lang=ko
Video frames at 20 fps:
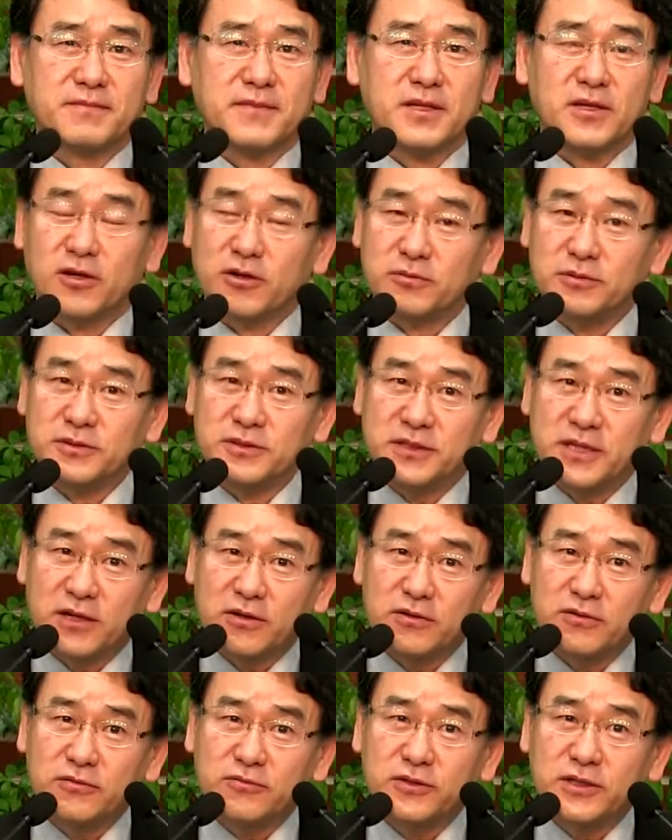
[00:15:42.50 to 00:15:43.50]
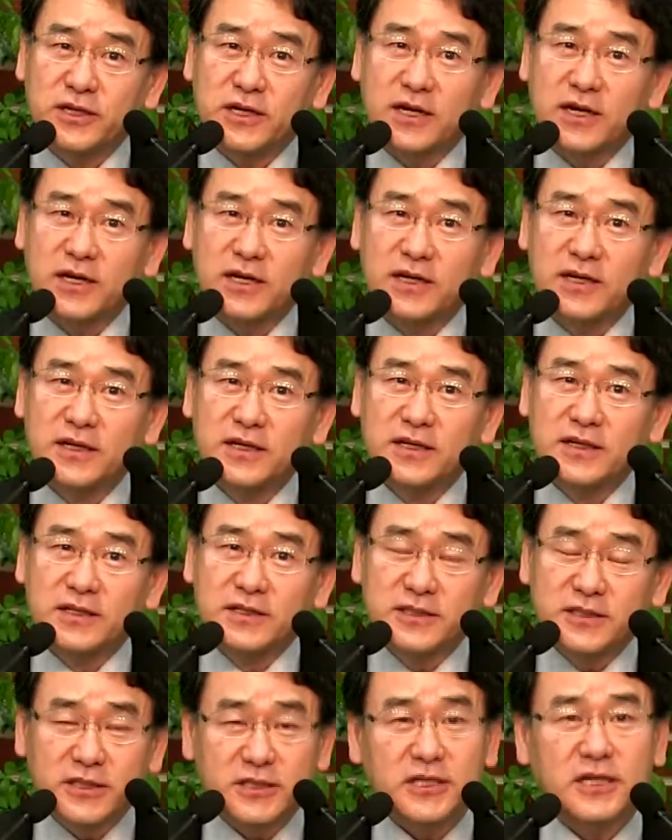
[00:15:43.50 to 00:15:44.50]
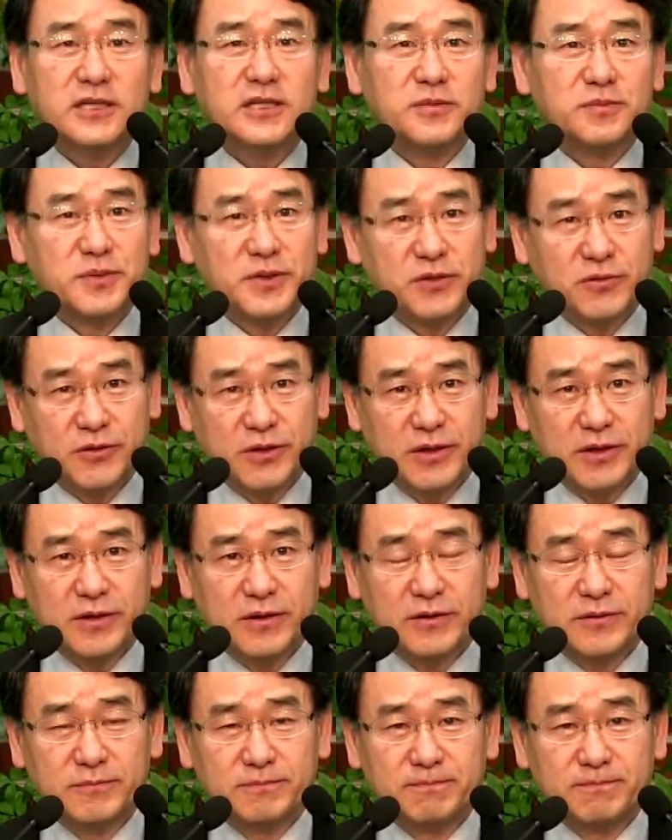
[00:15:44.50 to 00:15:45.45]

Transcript: 여러분, 때로는 우리가 시간이 필요해요.